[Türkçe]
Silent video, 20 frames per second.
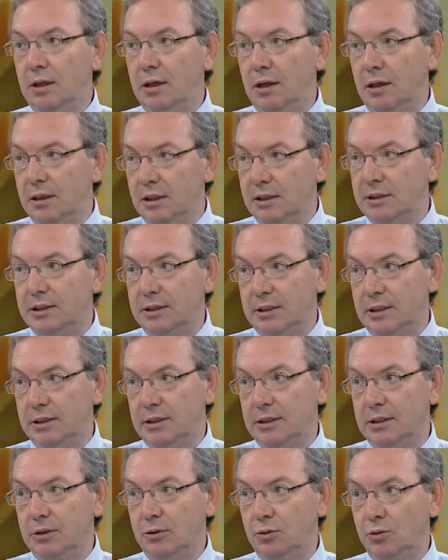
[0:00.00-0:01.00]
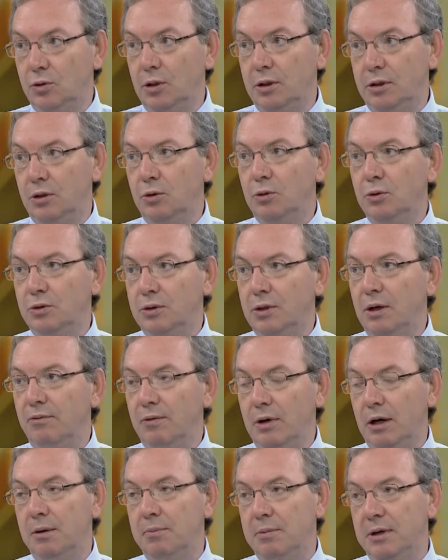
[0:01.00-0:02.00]
anestezi şu anda gözüken ve
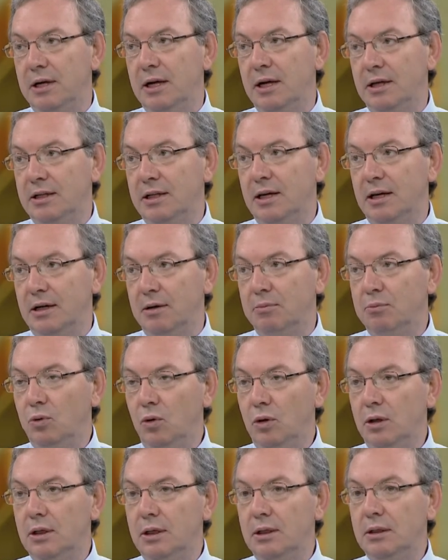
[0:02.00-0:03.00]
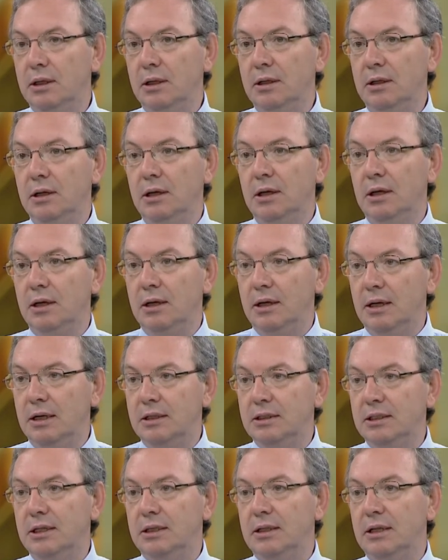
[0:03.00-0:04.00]
ameliyathane. Bu alanda
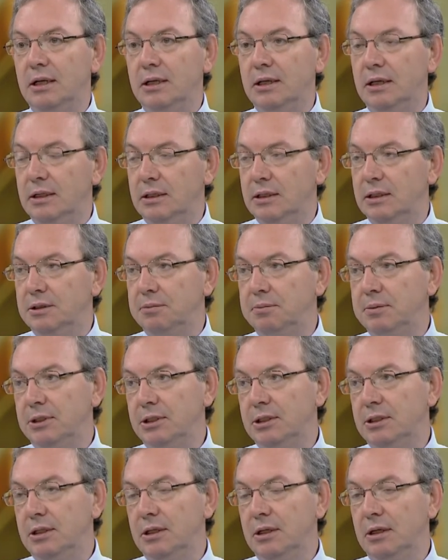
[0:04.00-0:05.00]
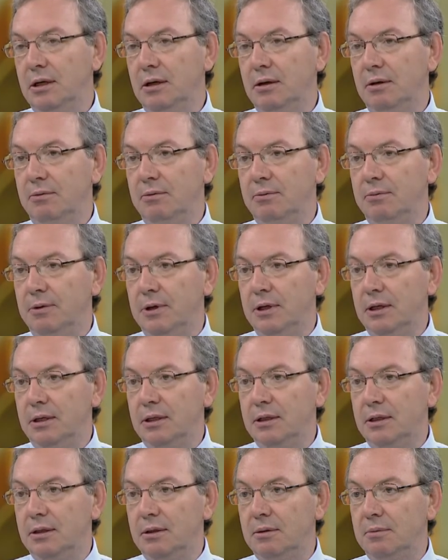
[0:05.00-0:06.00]
gerçekten yetişmiş ve
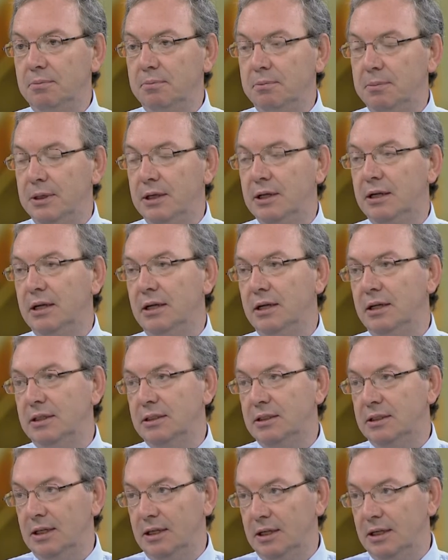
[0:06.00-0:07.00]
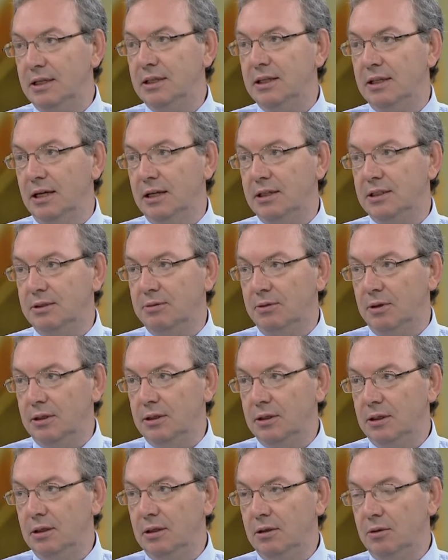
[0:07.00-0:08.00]
bilgili insana ihtiyaç var.
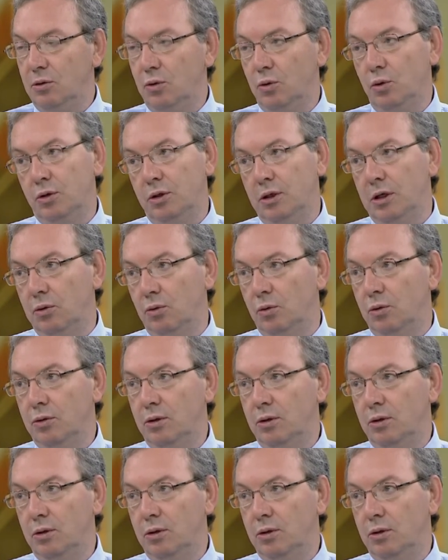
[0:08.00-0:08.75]
Hı hı. Görünen o.